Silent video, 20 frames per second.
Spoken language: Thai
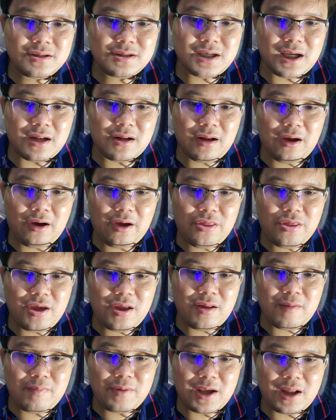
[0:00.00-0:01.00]
เจ็ดร้อย
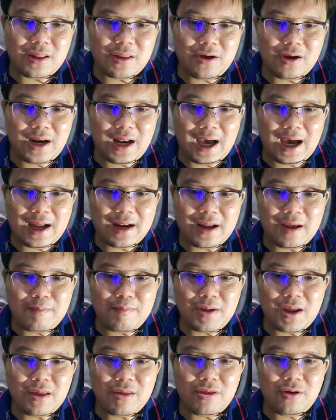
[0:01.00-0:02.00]
สี่สิบเจ็ด ดอลลาร์ใน
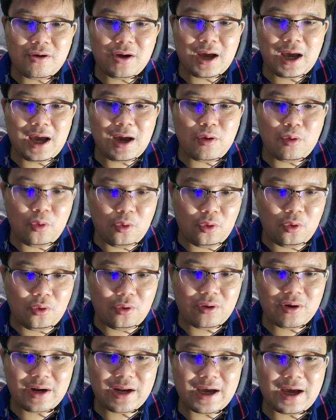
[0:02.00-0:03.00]
ปีสองพันห้าร้อยหกสิบห
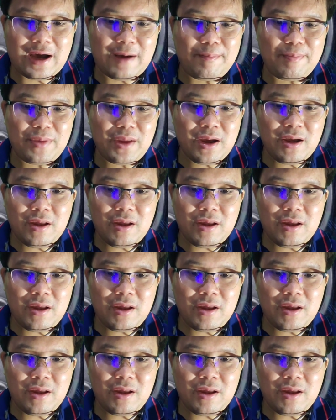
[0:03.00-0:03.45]
กนะครับ